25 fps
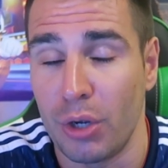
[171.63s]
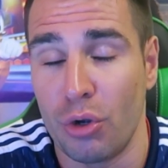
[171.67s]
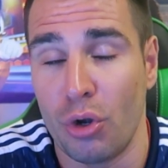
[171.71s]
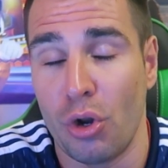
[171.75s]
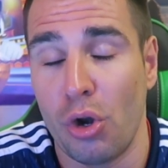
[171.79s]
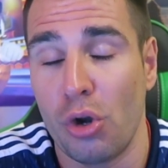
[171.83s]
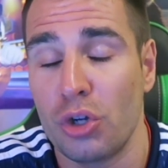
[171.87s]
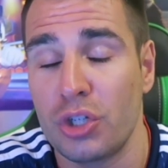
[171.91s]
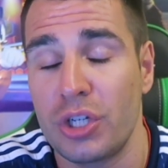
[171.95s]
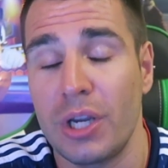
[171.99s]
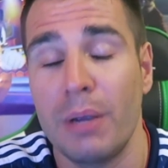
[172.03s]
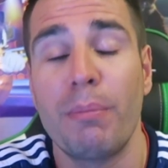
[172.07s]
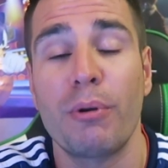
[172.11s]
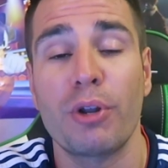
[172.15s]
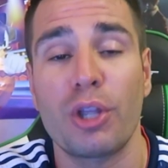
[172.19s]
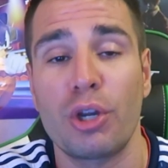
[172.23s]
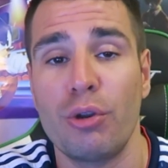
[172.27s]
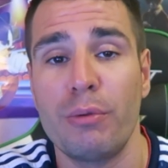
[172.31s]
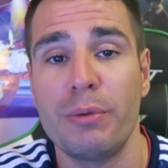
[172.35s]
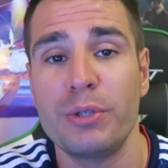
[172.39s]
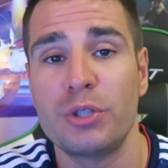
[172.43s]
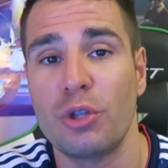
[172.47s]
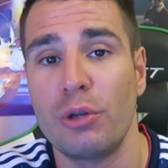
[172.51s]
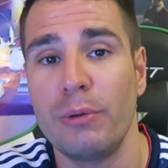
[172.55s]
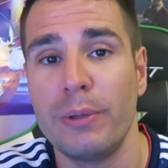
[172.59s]
No lo sé porque
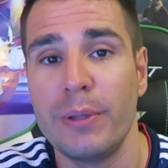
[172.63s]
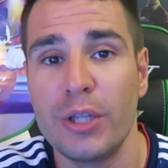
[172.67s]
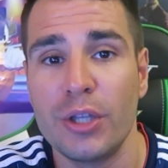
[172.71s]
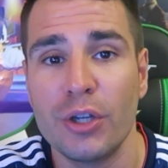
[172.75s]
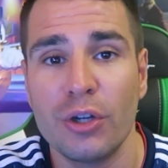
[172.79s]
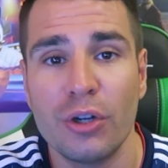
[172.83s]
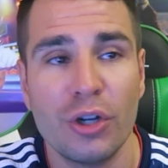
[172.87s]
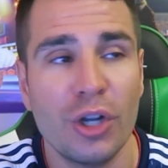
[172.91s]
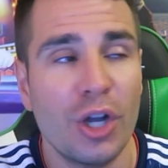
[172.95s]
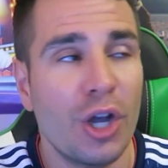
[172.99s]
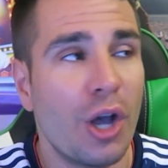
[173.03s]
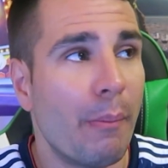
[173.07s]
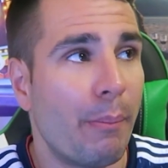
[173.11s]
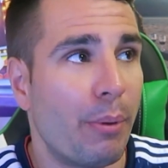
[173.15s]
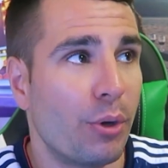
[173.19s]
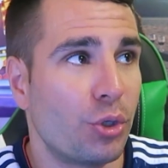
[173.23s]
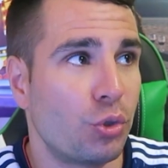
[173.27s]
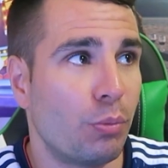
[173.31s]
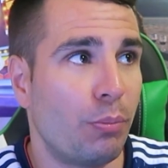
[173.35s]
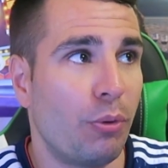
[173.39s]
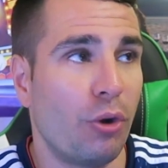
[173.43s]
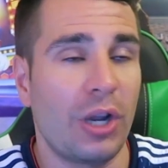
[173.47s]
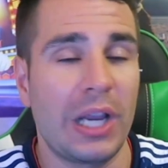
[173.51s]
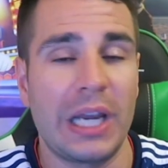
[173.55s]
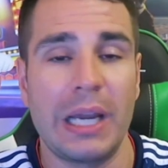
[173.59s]
no he visto el vídeo, pero
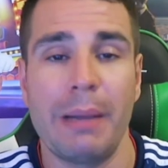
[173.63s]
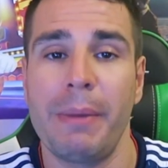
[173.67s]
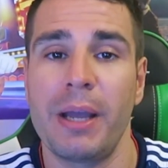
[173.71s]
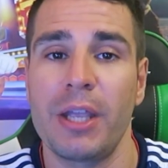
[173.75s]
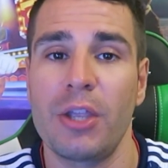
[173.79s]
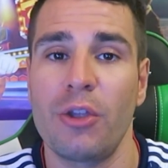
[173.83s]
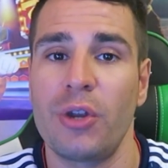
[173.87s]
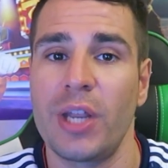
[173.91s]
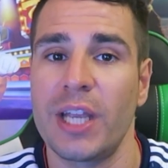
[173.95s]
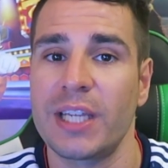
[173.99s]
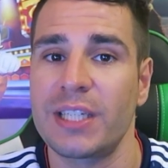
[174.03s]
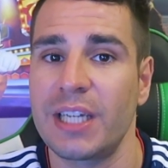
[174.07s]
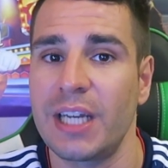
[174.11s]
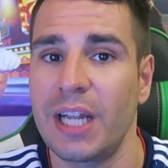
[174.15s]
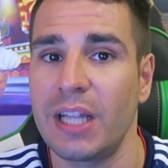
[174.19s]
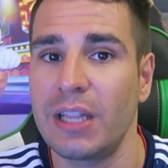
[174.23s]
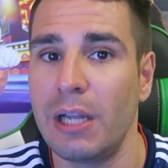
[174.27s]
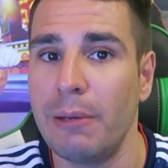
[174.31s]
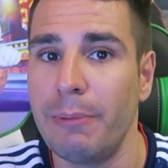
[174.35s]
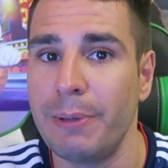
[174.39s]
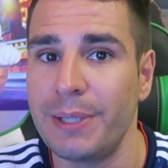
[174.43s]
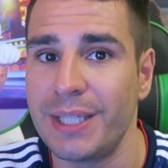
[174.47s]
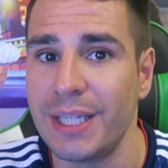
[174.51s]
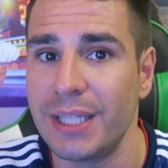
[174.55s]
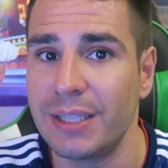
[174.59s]
supongo que la mayoría serán
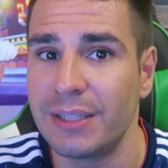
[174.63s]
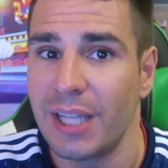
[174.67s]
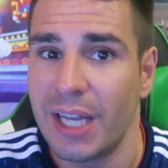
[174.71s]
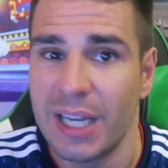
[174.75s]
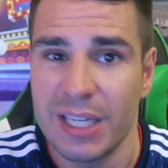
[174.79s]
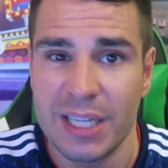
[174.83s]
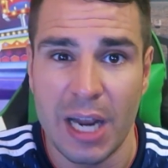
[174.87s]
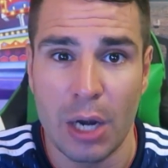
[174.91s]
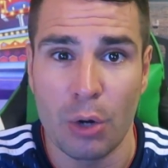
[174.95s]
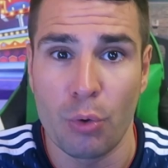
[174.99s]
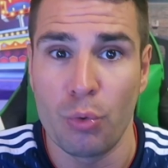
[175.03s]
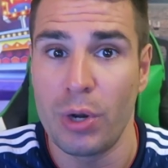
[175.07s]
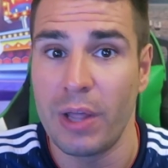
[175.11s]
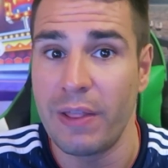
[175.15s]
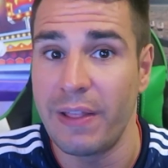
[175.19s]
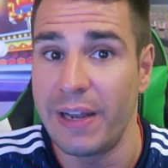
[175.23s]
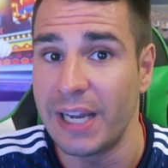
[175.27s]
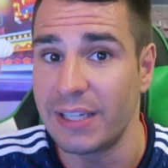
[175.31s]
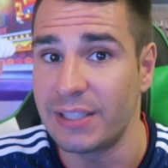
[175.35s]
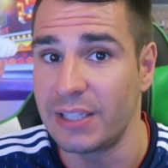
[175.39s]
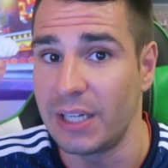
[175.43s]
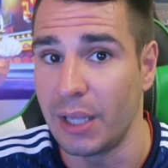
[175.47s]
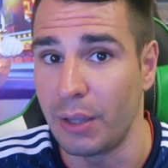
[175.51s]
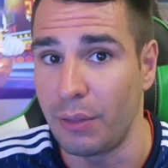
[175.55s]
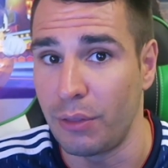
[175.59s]
del Besiktas y alguna de
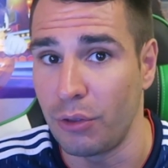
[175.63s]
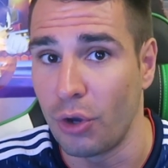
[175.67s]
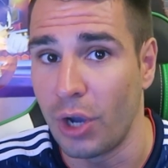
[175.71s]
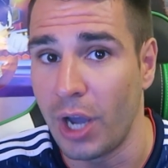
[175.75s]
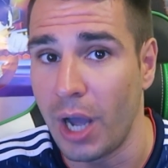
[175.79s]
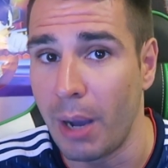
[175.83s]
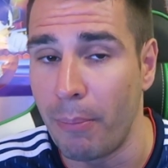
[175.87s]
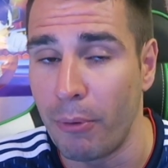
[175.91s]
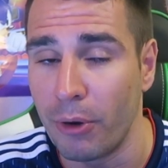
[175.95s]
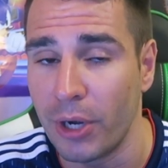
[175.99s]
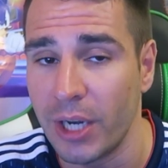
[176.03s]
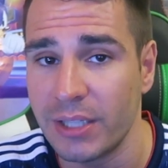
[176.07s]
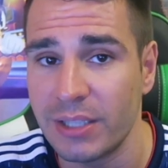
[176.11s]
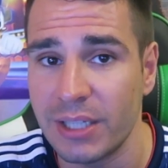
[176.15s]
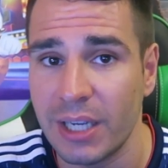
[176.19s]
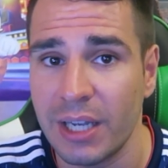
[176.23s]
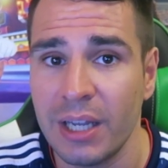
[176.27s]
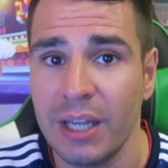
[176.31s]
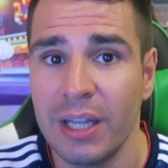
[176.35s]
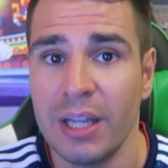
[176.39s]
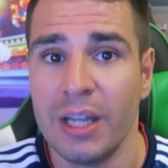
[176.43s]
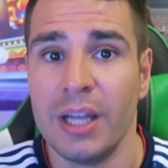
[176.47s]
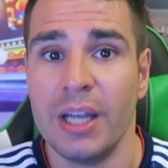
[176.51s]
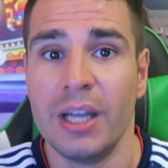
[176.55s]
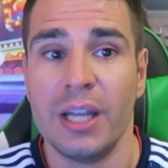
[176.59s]
la selección
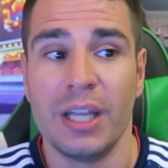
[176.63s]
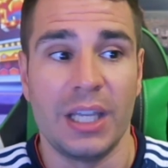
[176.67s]
japonesa.